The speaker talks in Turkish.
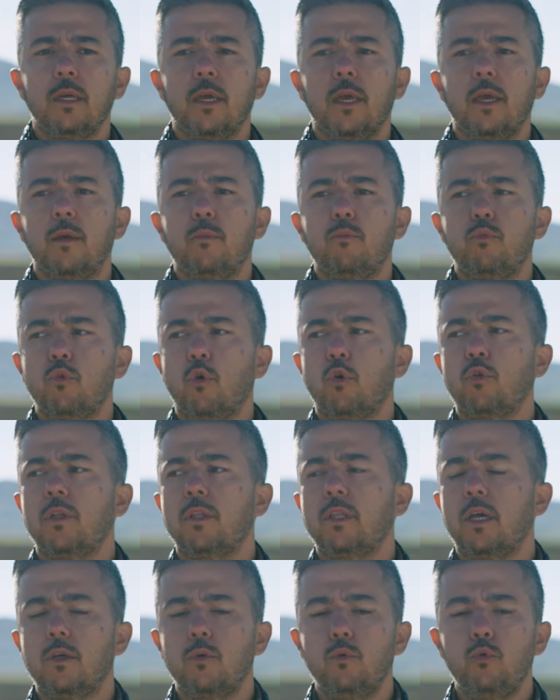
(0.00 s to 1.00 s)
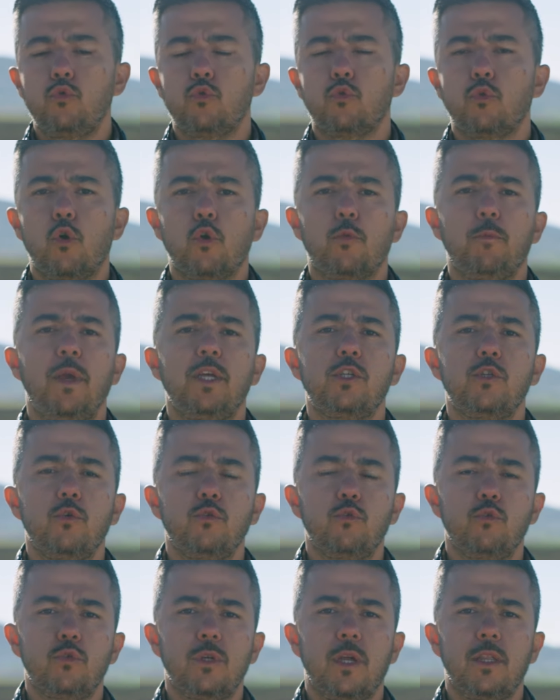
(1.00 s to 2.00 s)
E, bu noktada 3-4-5
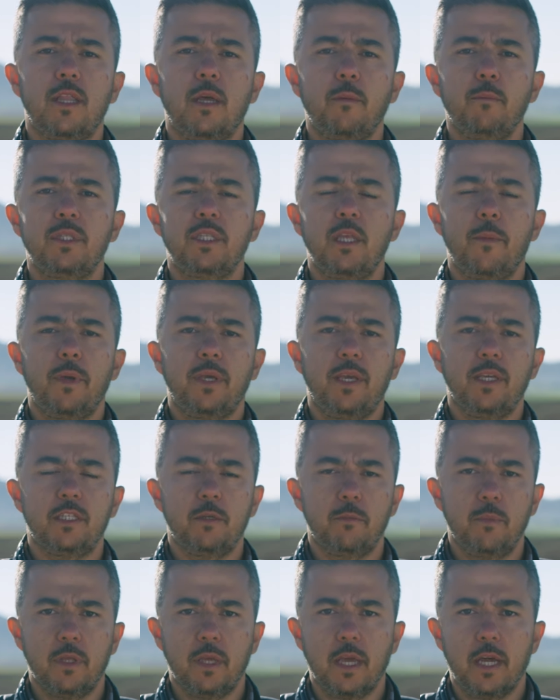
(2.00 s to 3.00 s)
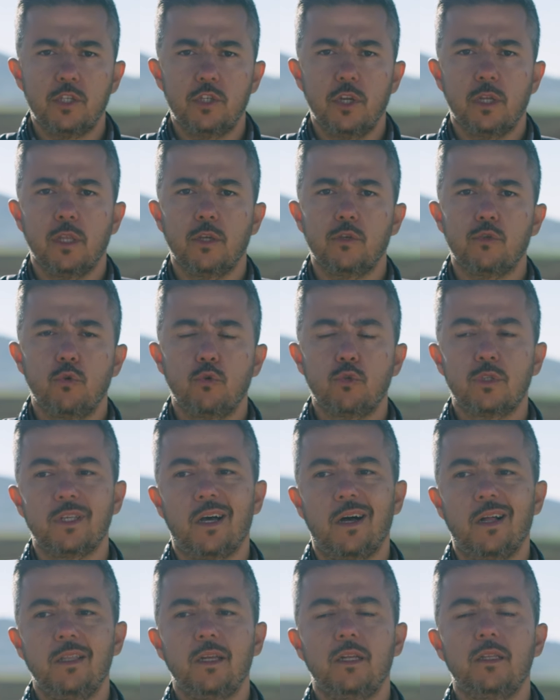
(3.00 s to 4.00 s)
göz üzerinden biz tepe kesimini gerçekleştiriyoruz.
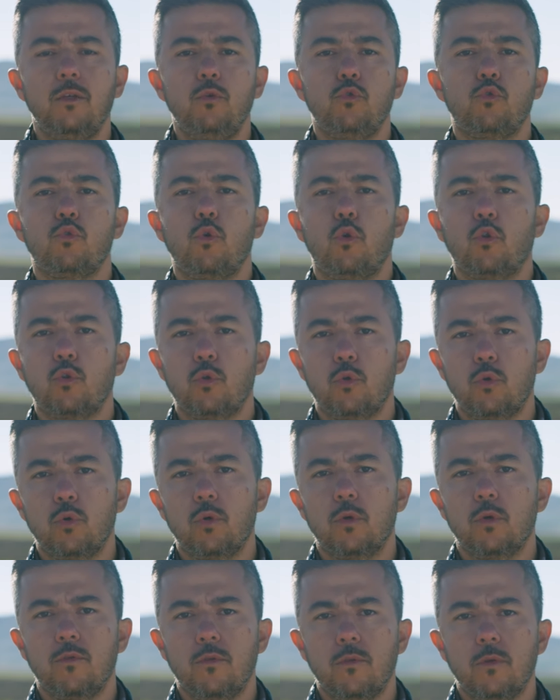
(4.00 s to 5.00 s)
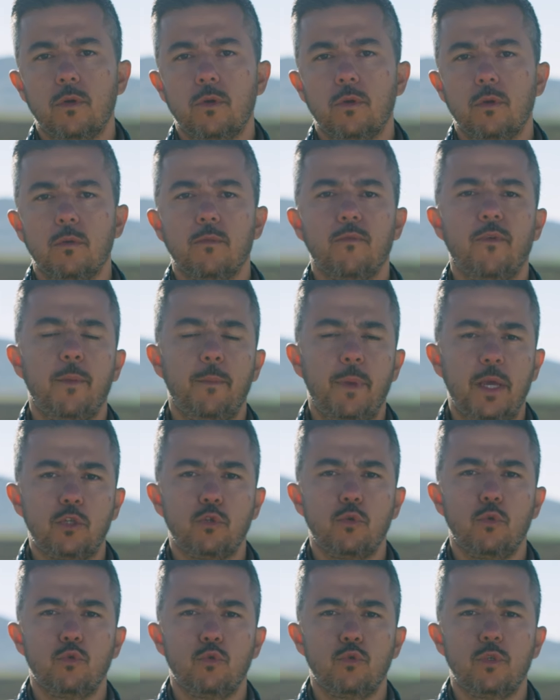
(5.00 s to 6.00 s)
Sağlıklı 3-4 ve
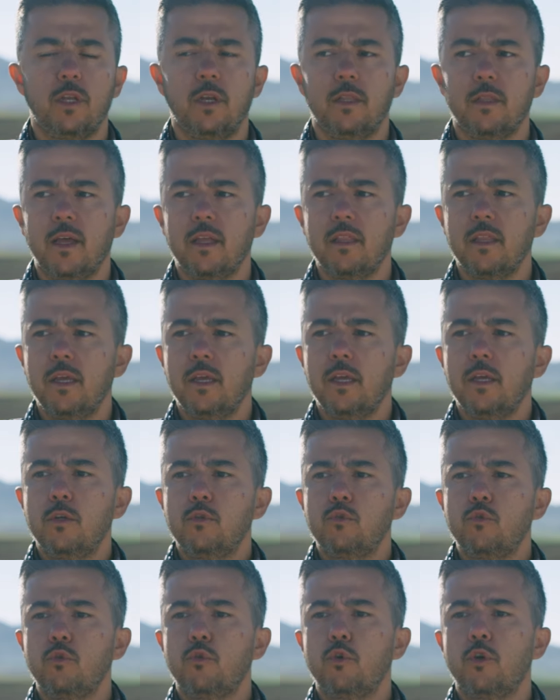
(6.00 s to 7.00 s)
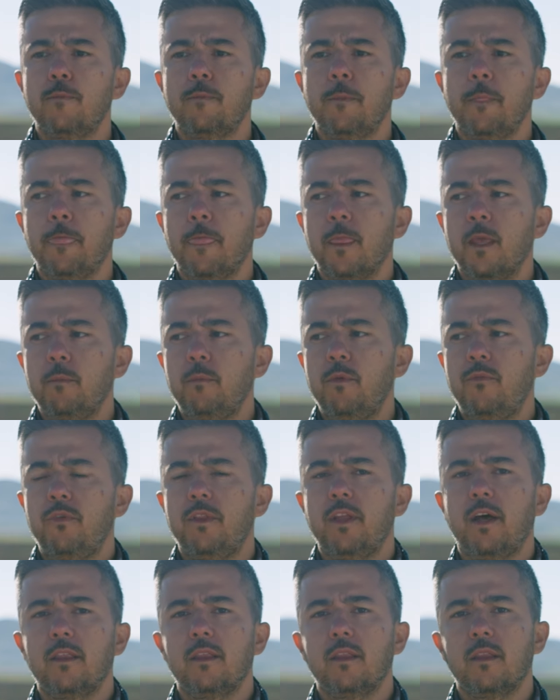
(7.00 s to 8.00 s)
beş göz üzerinden. Çünkü bir
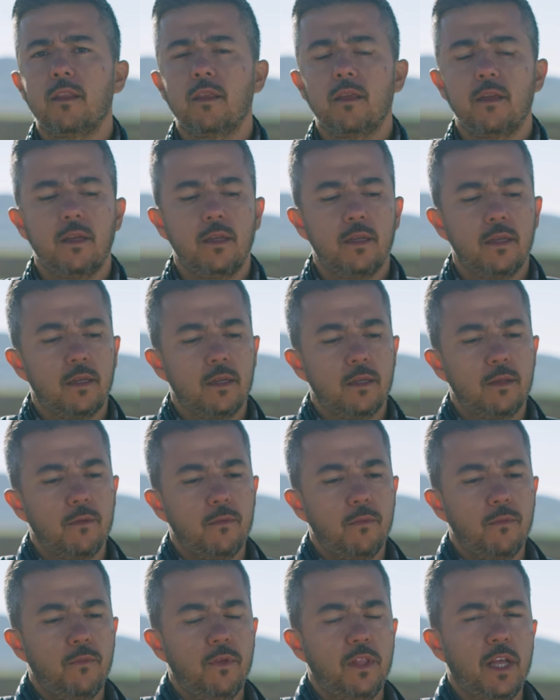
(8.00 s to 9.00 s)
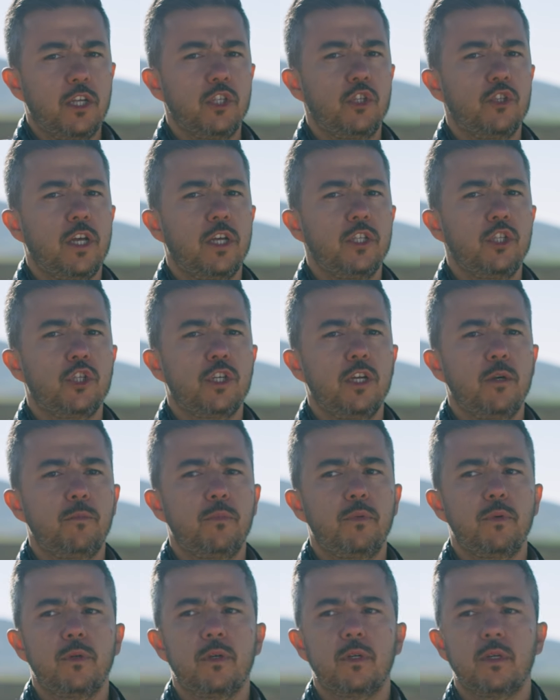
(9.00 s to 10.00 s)
fidan fidancıdan çıkıp
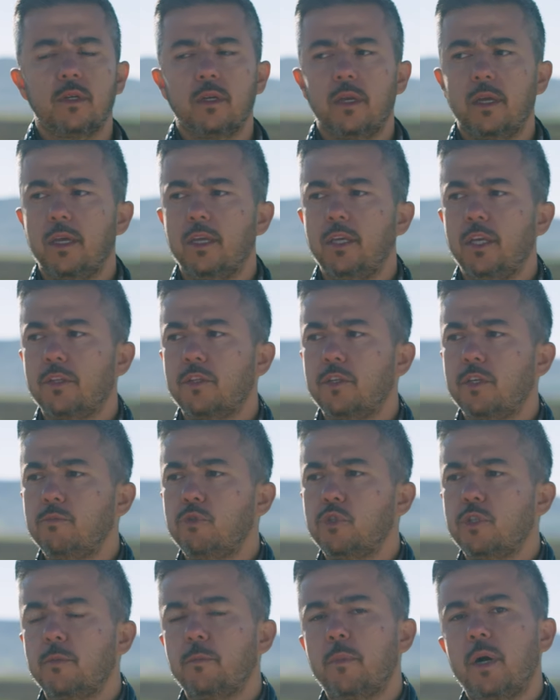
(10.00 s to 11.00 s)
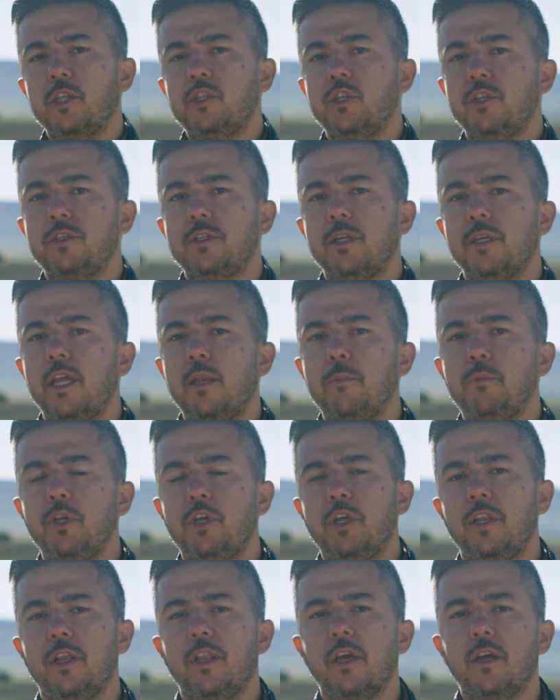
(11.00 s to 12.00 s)
e, yatırımcının bahçesine gelip
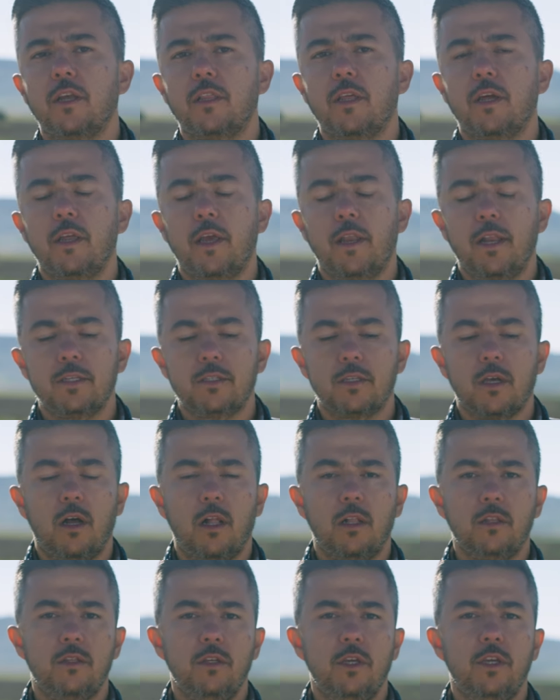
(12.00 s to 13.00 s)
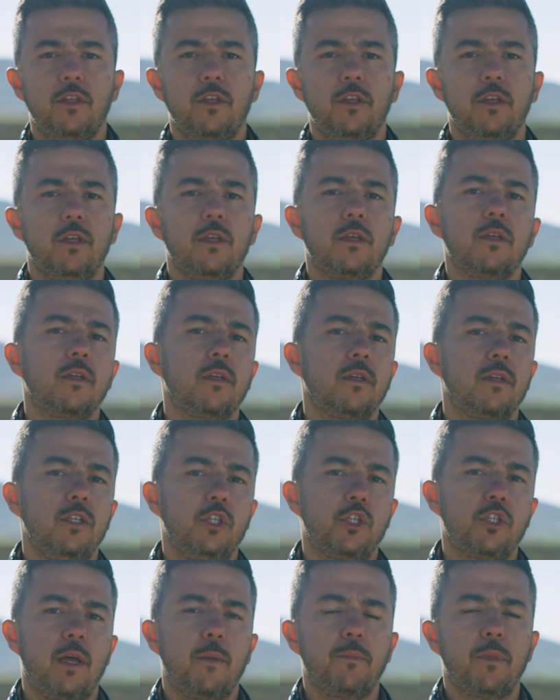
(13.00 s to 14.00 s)
dikilene kadar en az 6-7
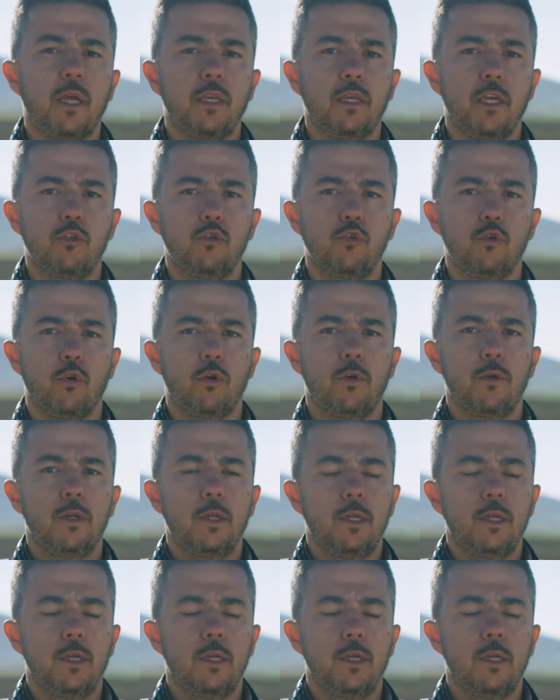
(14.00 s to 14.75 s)
işlemden geçiyor.